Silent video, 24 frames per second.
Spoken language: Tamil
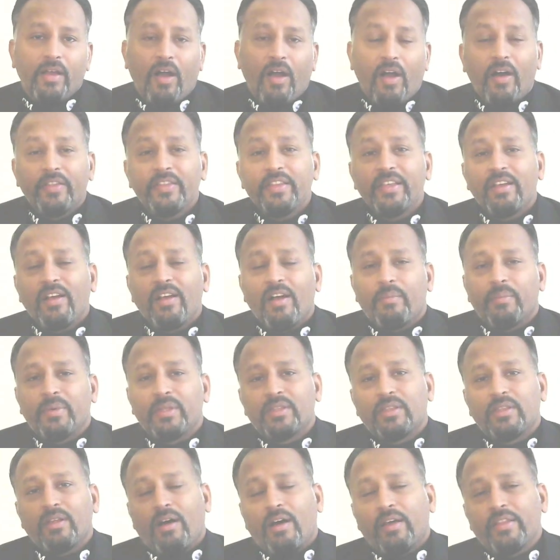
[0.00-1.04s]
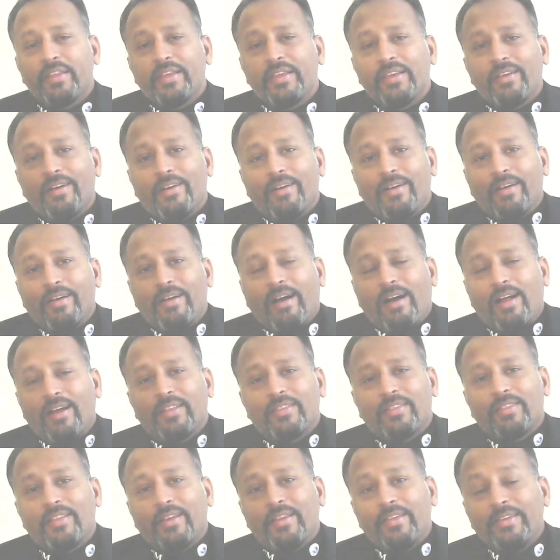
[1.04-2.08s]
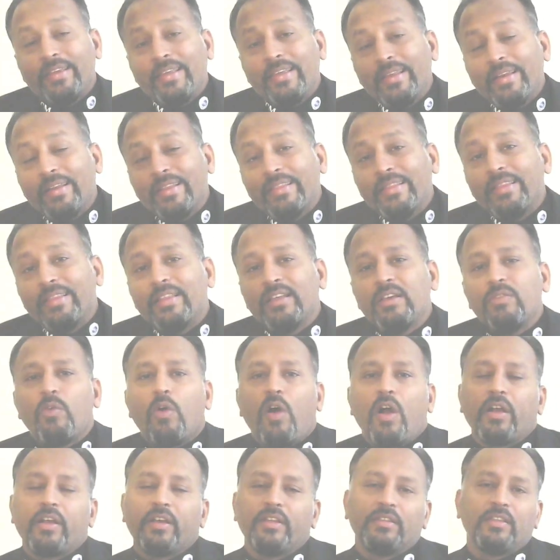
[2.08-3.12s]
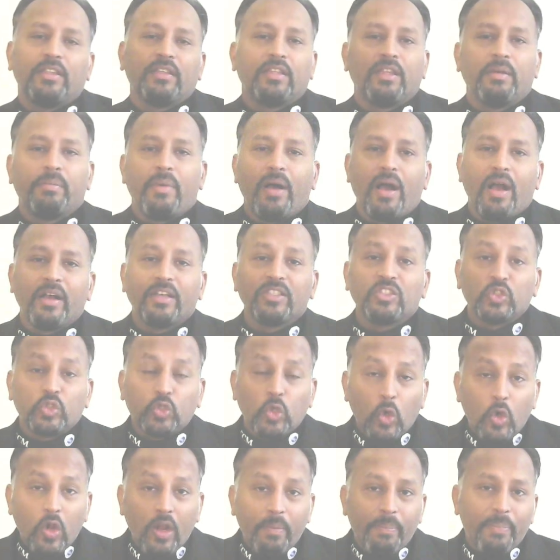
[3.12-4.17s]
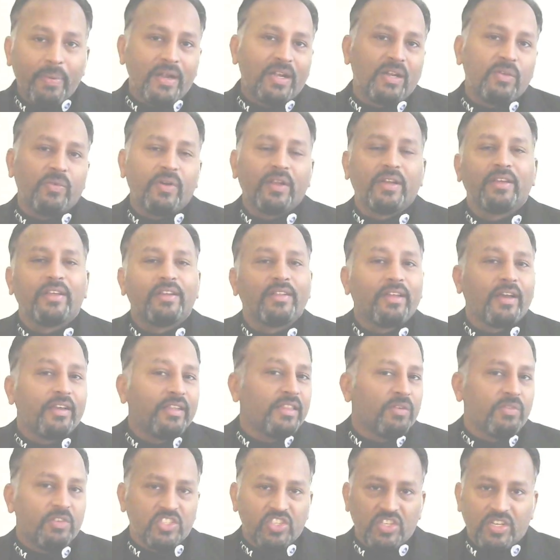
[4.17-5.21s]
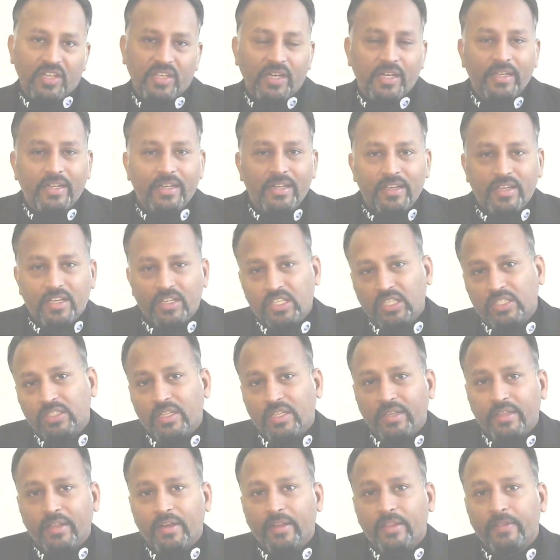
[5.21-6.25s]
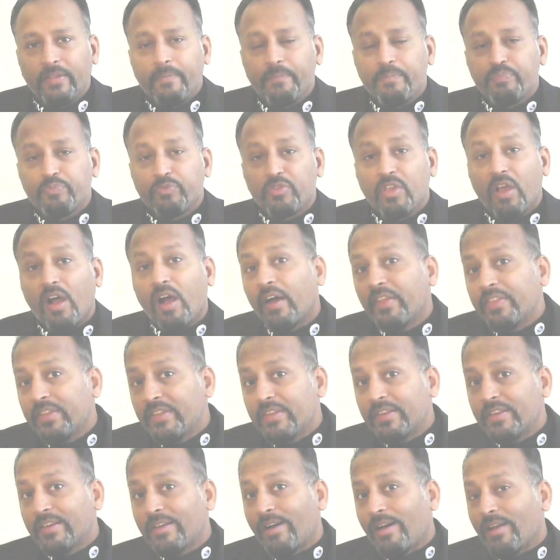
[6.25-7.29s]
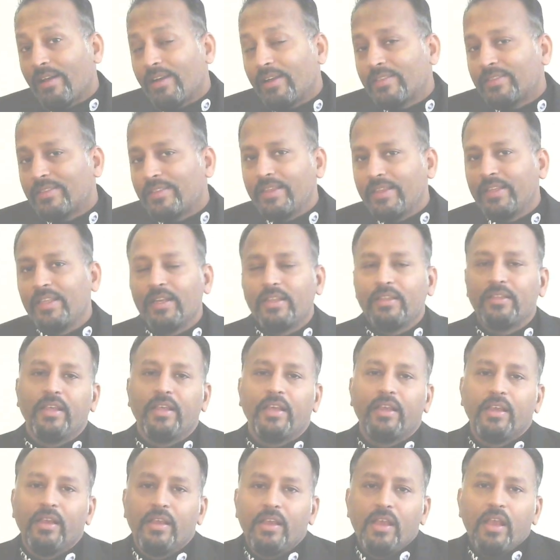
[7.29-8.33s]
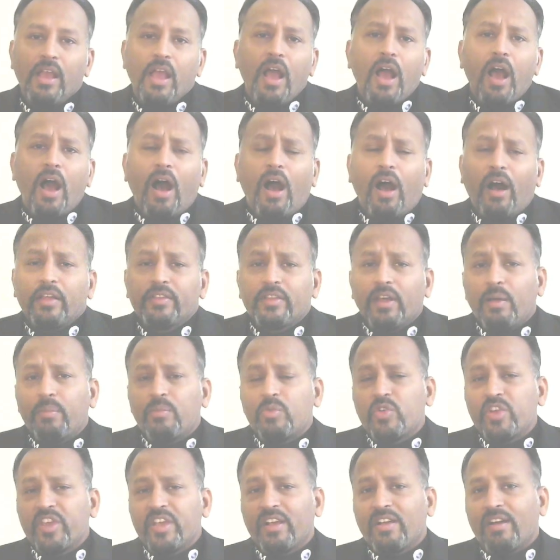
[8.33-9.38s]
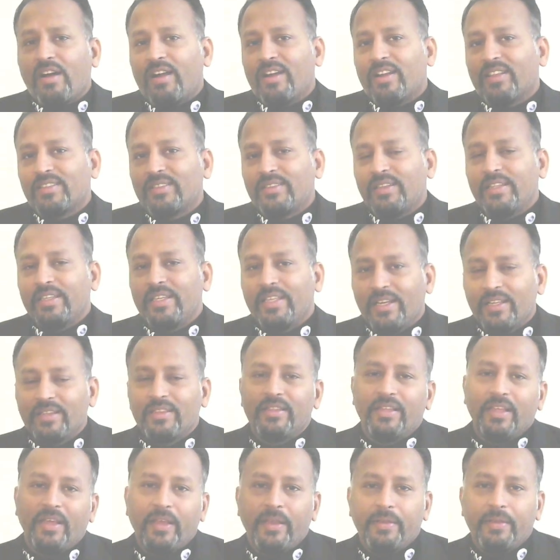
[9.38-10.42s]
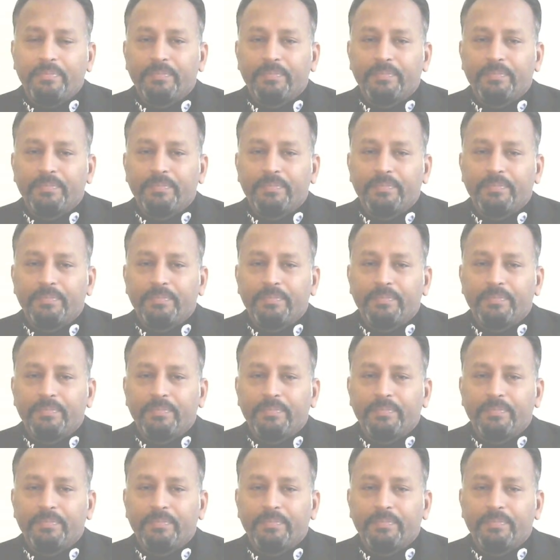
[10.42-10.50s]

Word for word: ஆதிகாமத் ஆதி காலத்தில் இருந்து வாக்குத்தத்தமாக சொல்லப்பட்டு வருகிறதா இந்த வசனங்கள் எங்களுக்கு கற்றுத்தருகிறது ஆதி காலத்தில் இருந்தே ஆதாமுடைய காலத்தில் இருந்தே